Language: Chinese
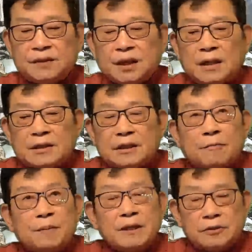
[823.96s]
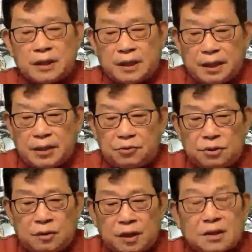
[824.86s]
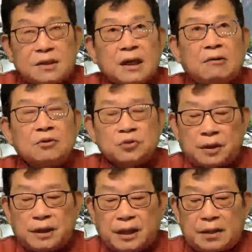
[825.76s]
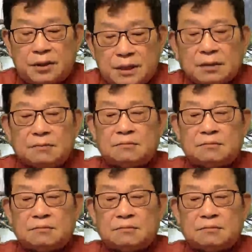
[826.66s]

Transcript: 这种变种可能具有很高的传染性，